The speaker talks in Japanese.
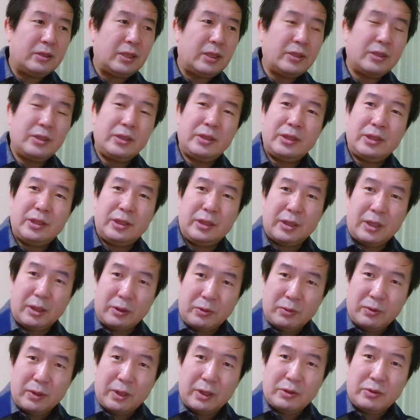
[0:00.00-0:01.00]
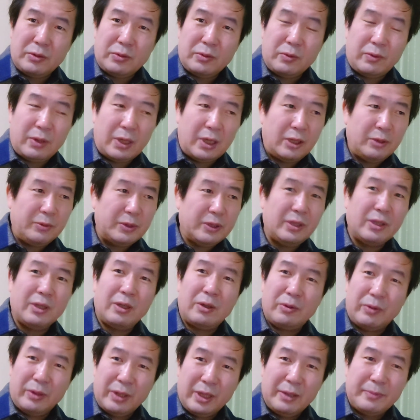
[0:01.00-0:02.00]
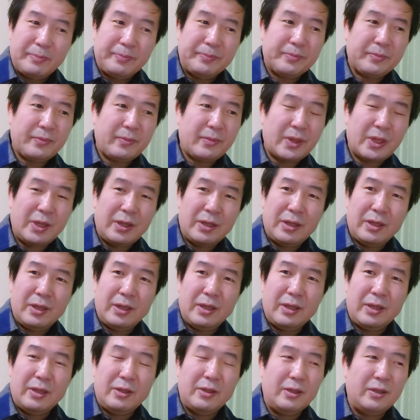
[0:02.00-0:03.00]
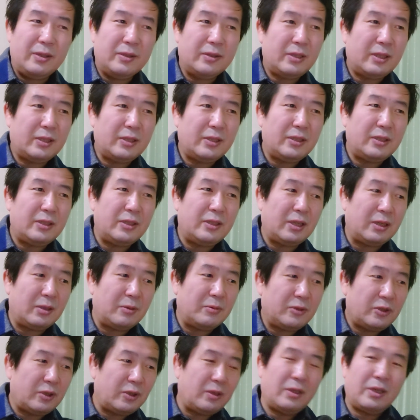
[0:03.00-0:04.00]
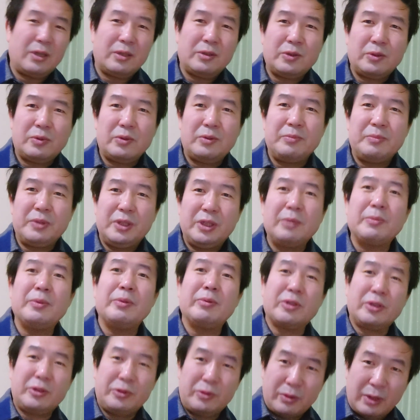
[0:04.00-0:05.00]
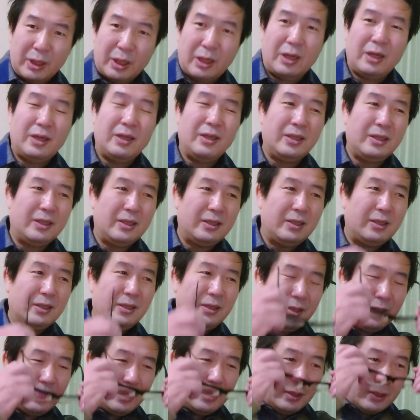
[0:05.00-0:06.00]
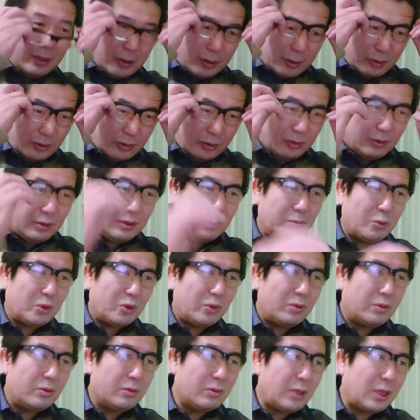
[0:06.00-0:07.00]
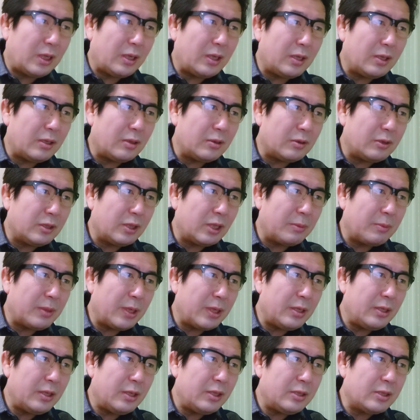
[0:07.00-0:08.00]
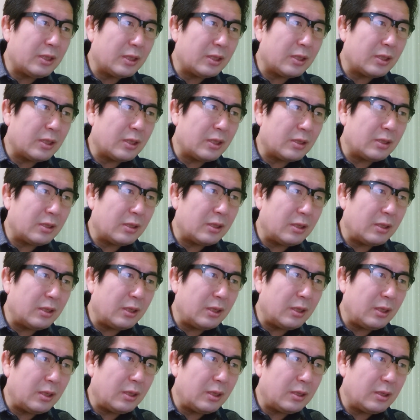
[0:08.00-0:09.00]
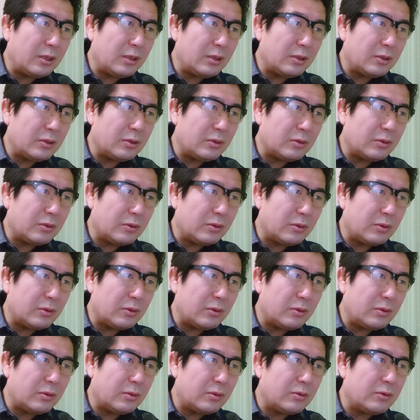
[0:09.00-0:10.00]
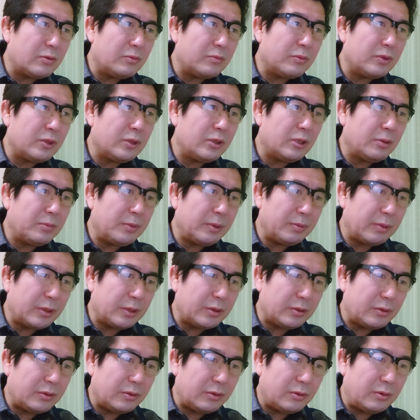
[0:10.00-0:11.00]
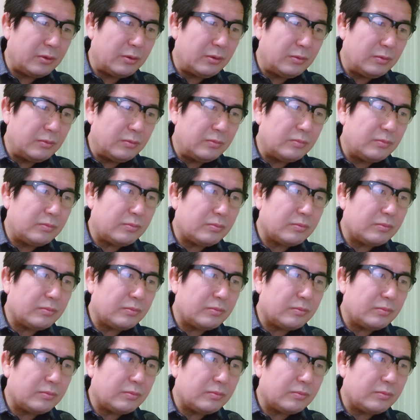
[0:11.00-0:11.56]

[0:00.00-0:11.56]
サッチかどうかちょっと分かりませんけどね。えー、サッチか、ちょっと見てみましょうか。つい、もう、は、名前出ちゃったんでね、ちょっと見てみますよ。